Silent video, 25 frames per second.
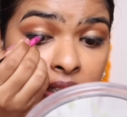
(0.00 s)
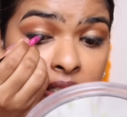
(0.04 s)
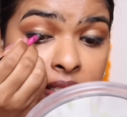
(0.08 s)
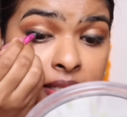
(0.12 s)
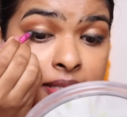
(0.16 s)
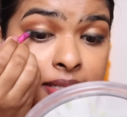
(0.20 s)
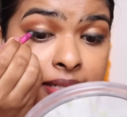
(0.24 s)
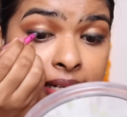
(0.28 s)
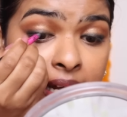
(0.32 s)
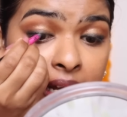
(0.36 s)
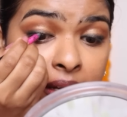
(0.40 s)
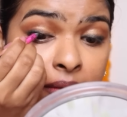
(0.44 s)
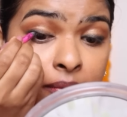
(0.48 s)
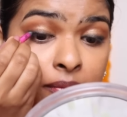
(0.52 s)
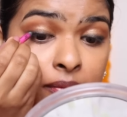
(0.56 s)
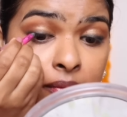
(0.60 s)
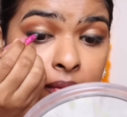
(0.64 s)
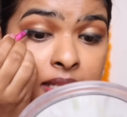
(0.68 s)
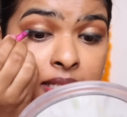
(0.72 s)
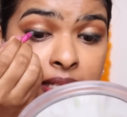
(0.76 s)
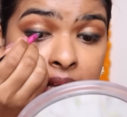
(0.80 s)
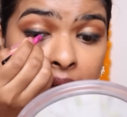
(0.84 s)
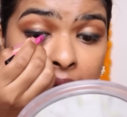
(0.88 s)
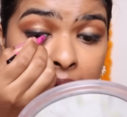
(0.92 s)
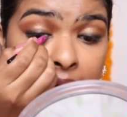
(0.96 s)
this time
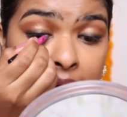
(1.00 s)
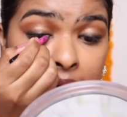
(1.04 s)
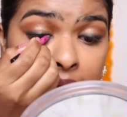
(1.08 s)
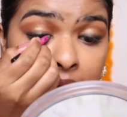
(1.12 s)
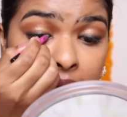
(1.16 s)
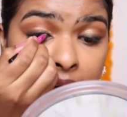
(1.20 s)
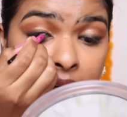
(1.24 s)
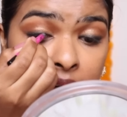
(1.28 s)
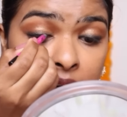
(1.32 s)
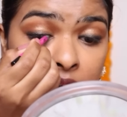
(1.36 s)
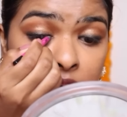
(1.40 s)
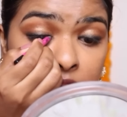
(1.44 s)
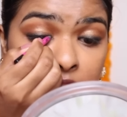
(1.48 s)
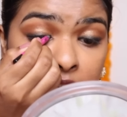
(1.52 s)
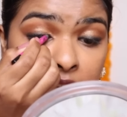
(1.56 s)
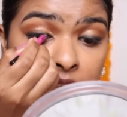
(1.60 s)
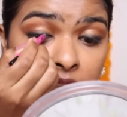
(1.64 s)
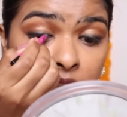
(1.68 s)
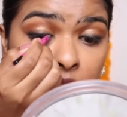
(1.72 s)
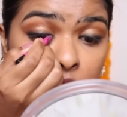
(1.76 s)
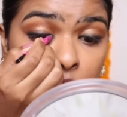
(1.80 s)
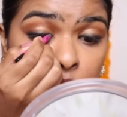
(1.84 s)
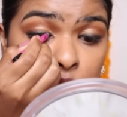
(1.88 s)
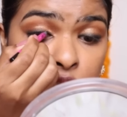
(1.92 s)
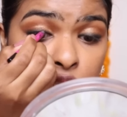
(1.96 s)
as a eyeliner
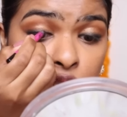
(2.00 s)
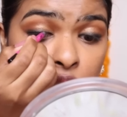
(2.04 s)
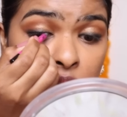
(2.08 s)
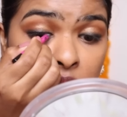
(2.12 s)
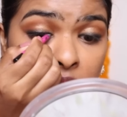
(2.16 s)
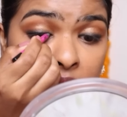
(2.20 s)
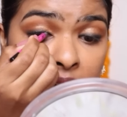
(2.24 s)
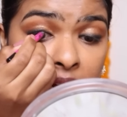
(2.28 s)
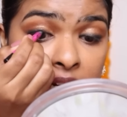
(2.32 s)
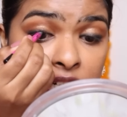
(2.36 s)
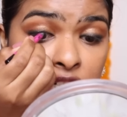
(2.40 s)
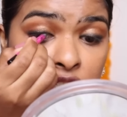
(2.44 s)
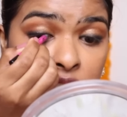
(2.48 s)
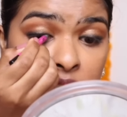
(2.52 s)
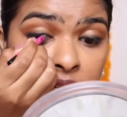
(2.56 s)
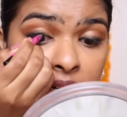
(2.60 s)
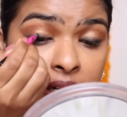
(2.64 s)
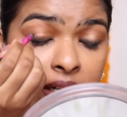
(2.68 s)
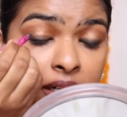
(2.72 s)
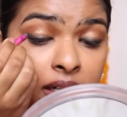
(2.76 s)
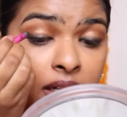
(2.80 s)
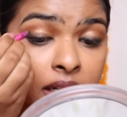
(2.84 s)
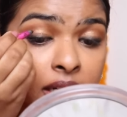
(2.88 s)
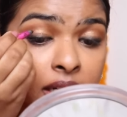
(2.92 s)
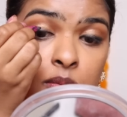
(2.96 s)
very close to your lash
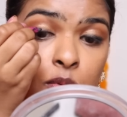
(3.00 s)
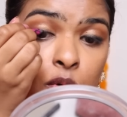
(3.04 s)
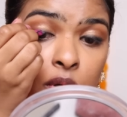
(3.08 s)
line.